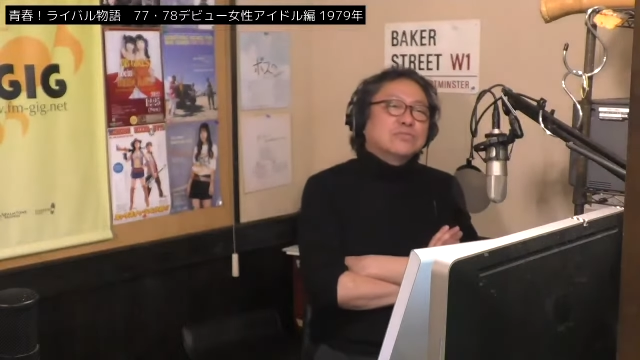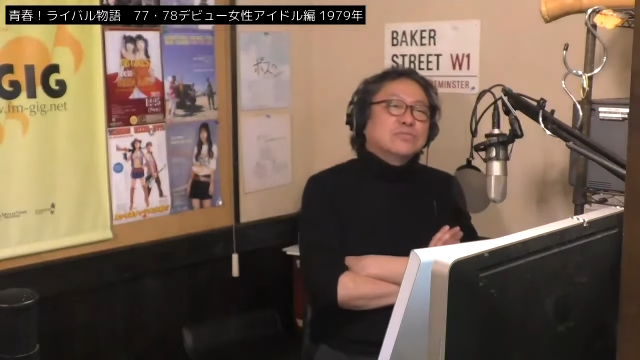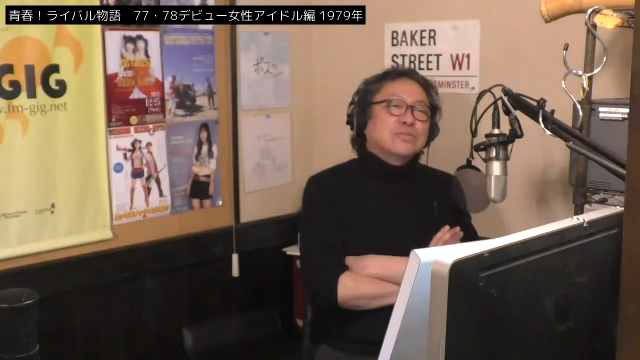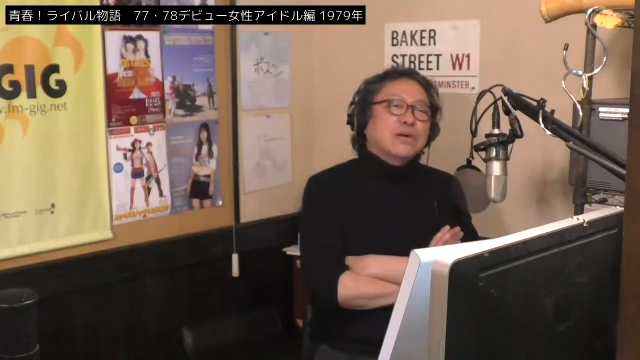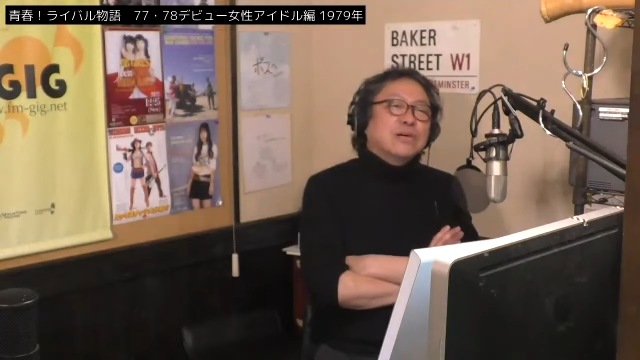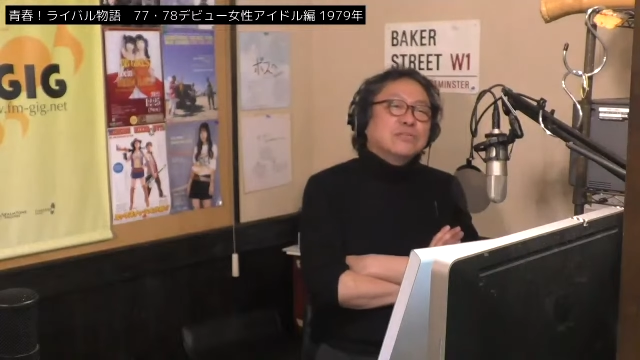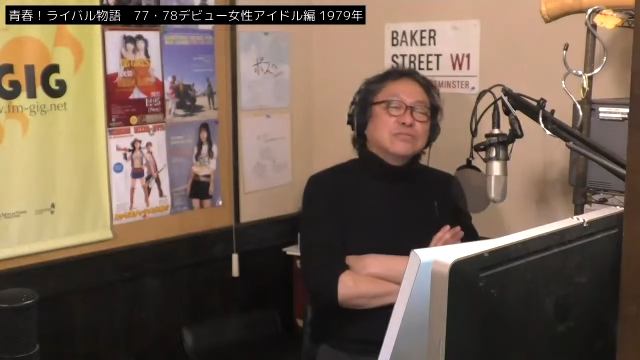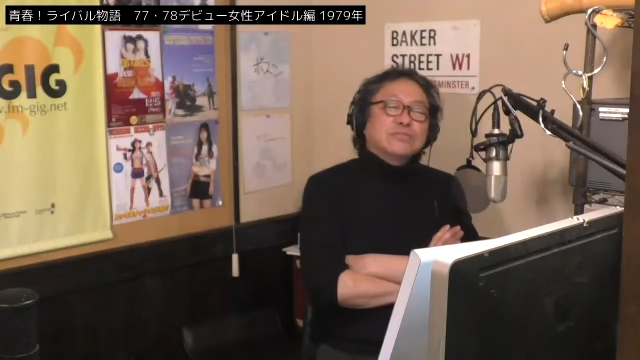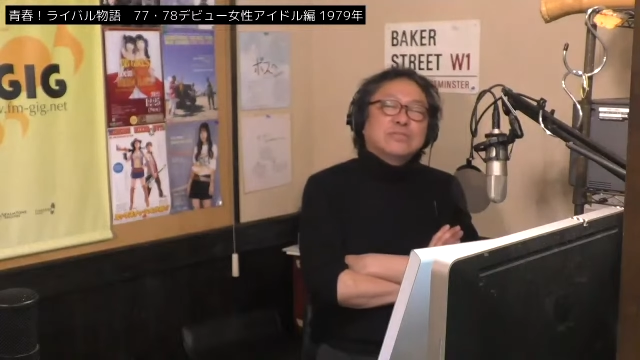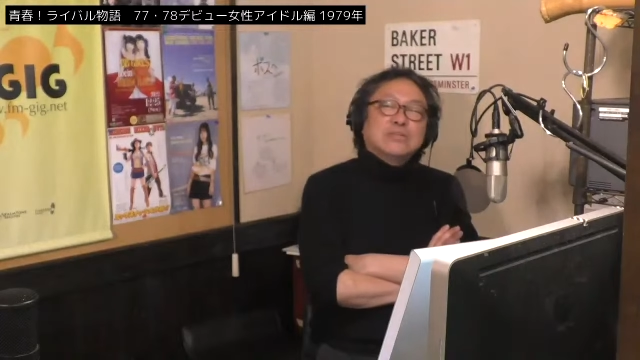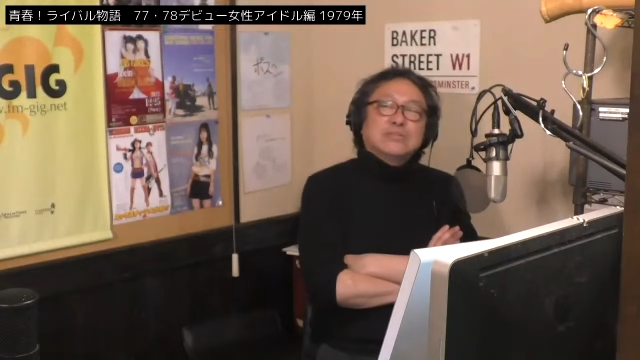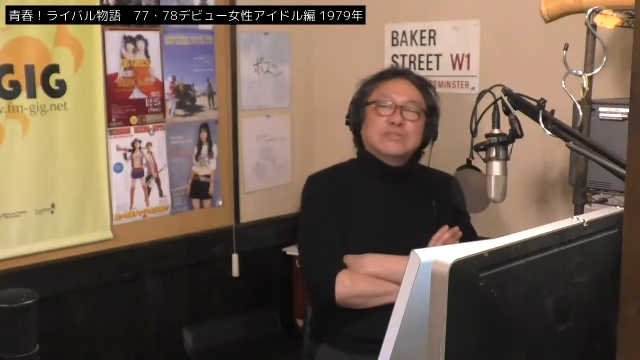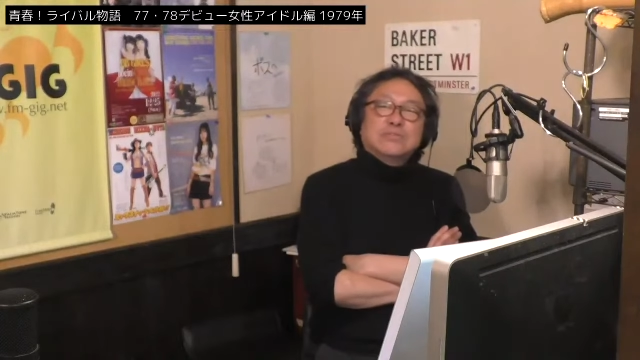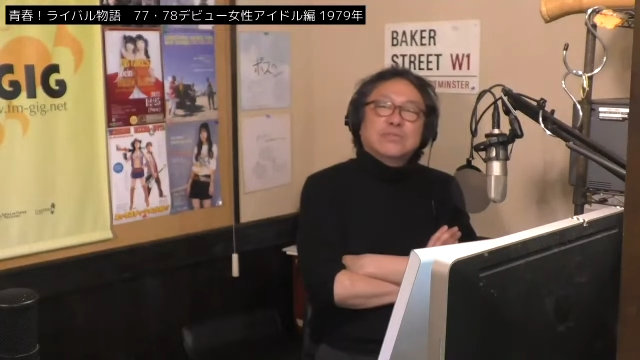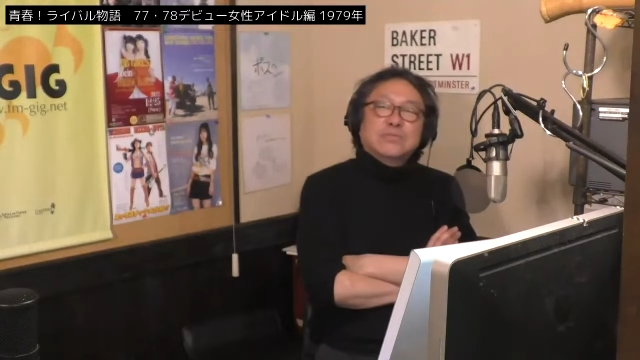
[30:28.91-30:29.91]
菅原久
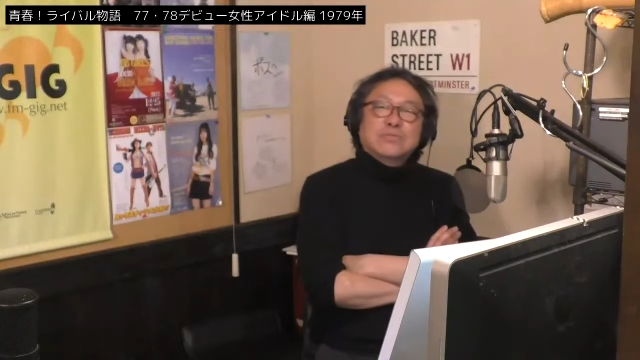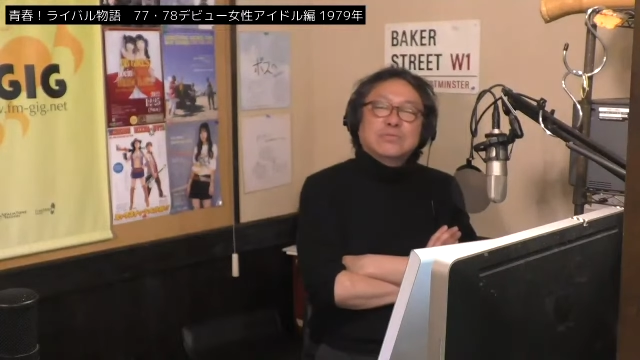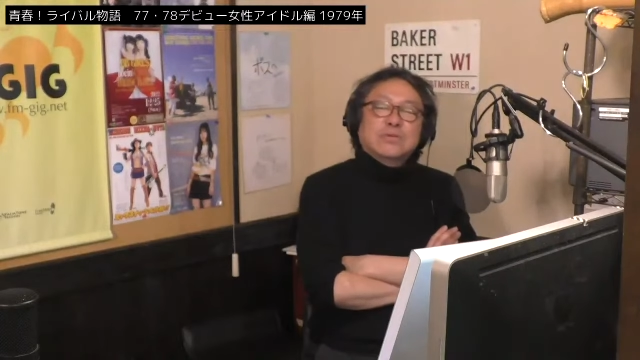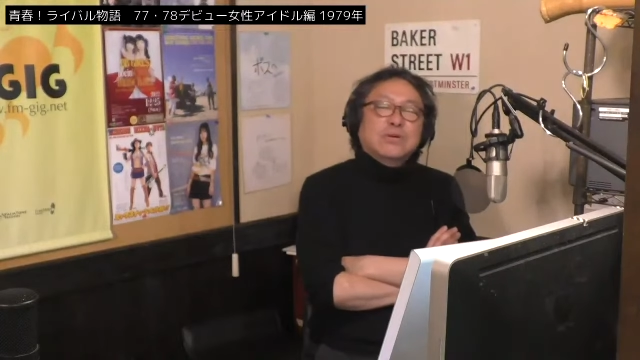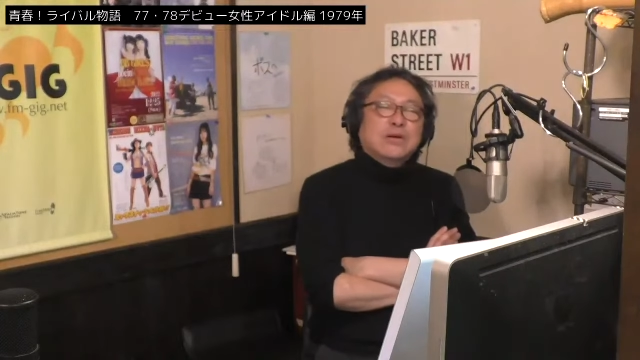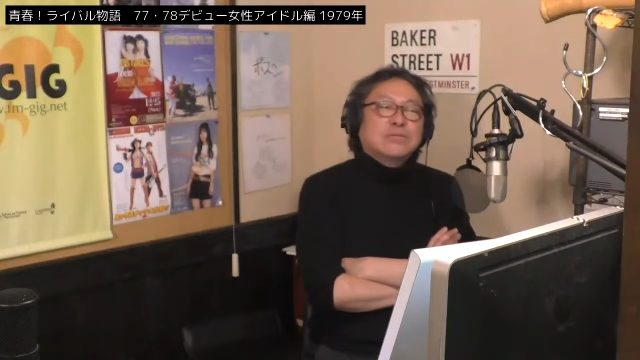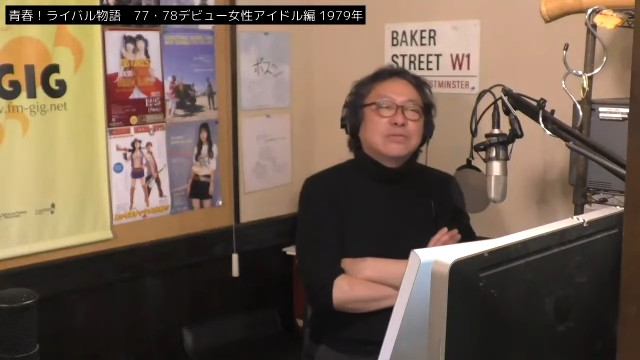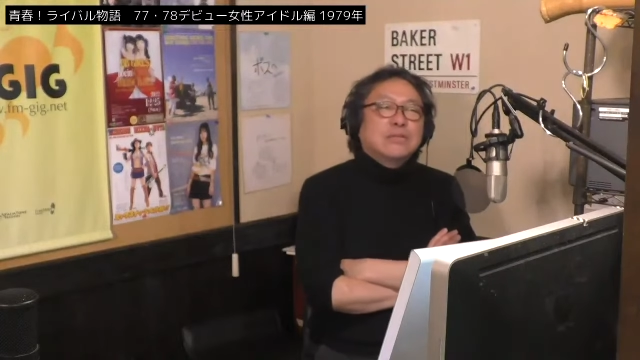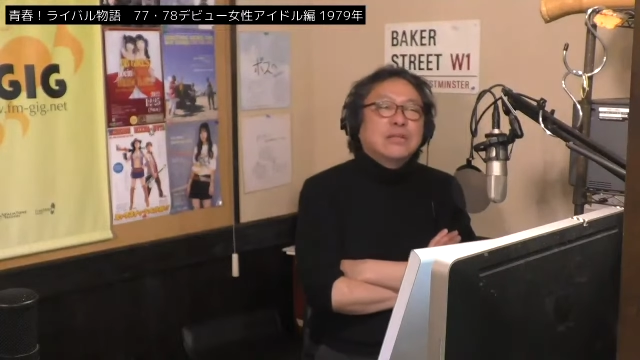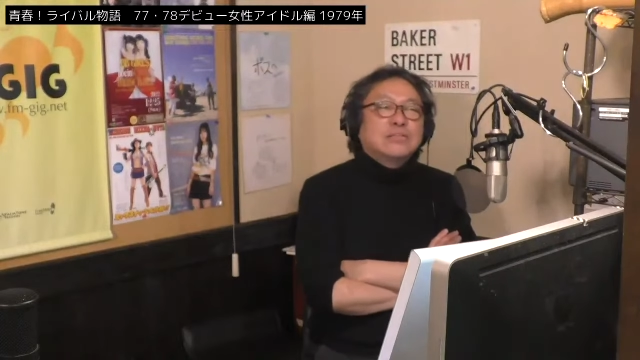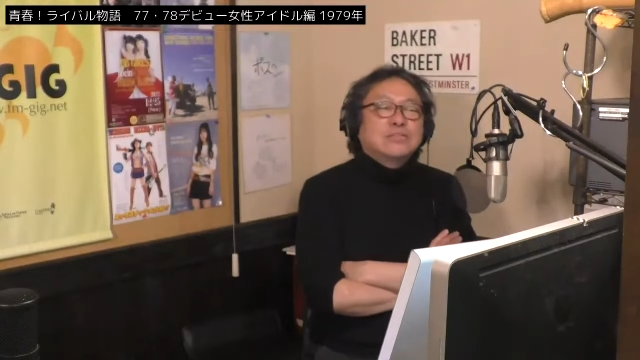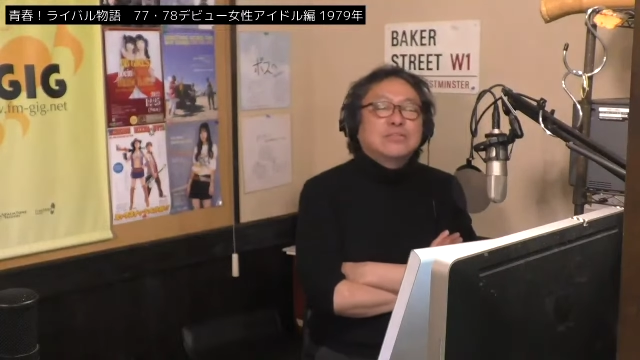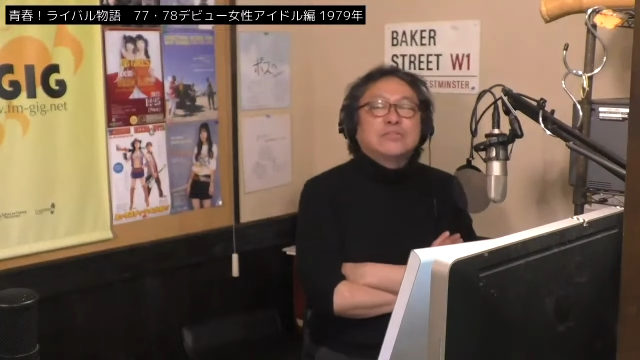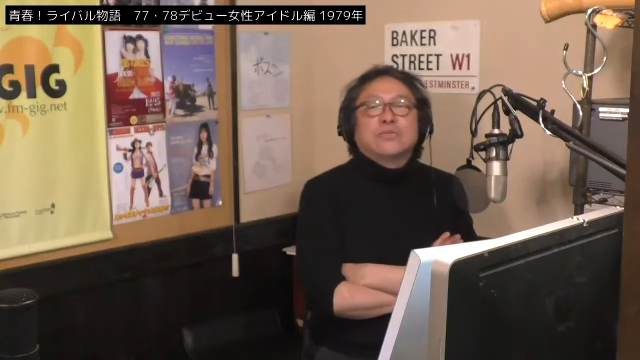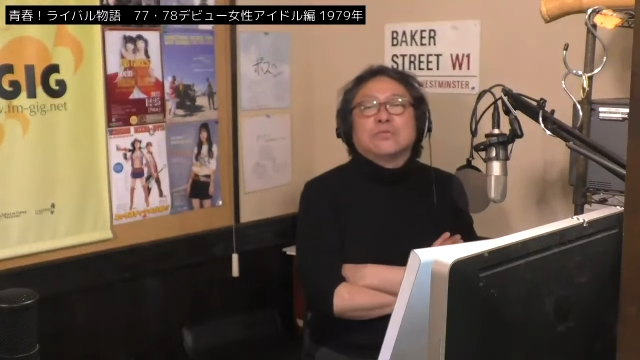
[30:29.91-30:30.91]
先生のの
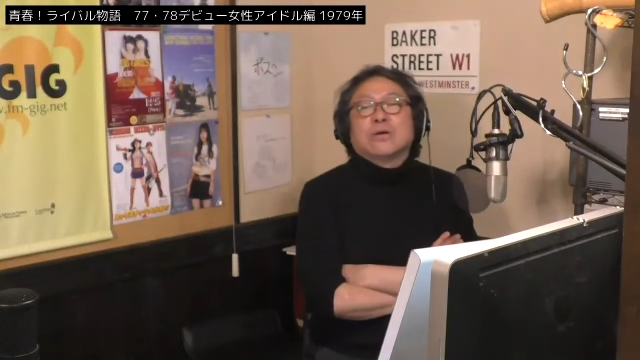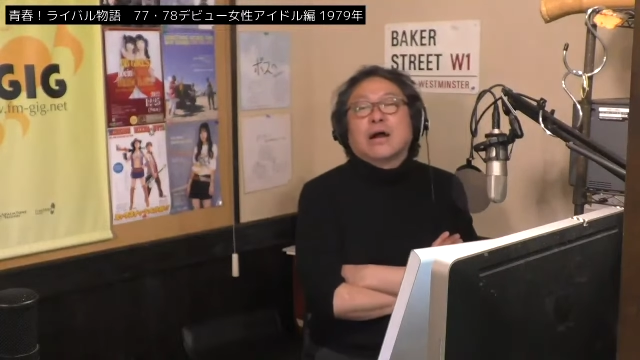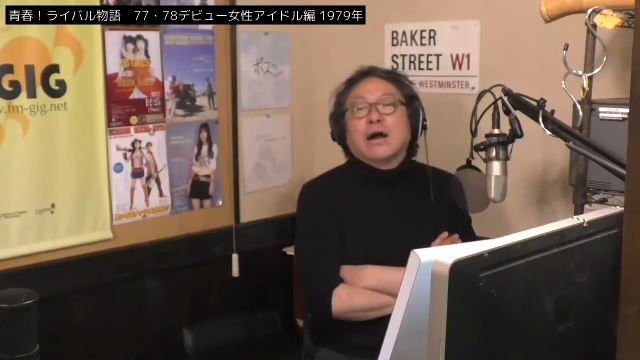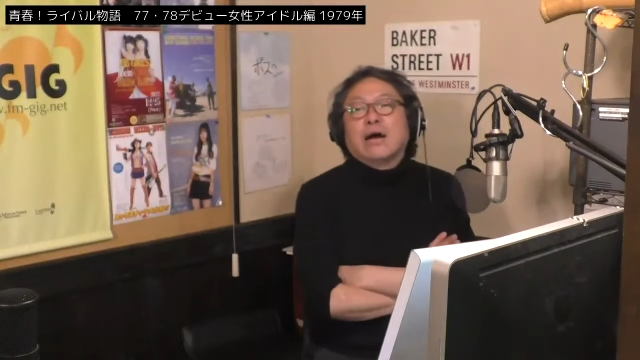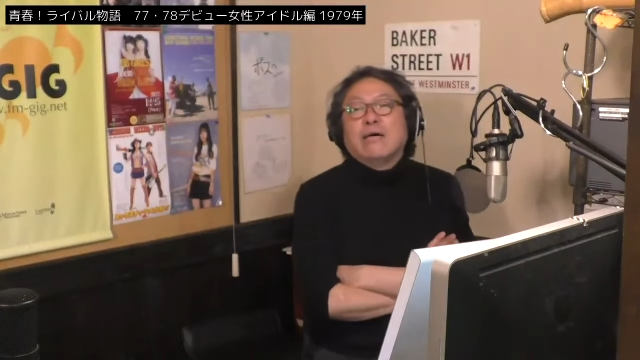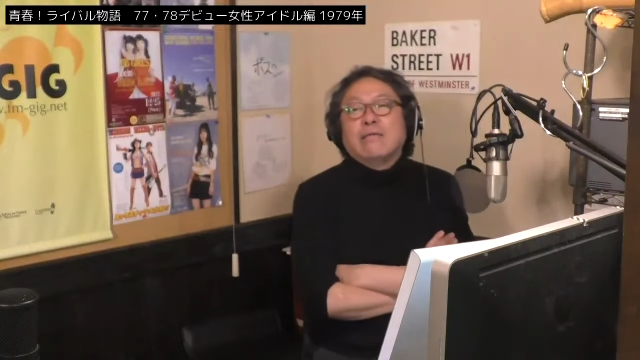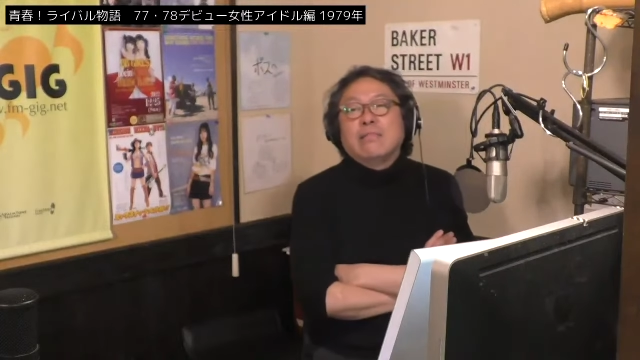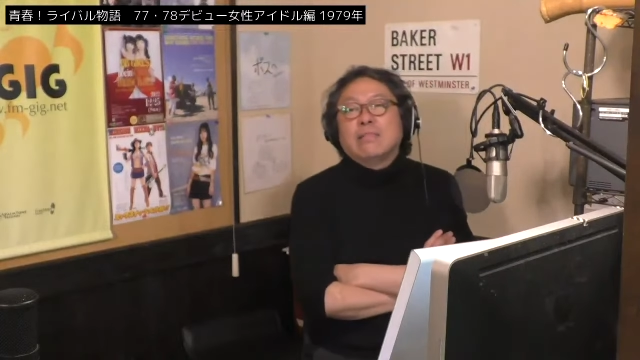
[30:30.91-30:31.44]
熱意というか、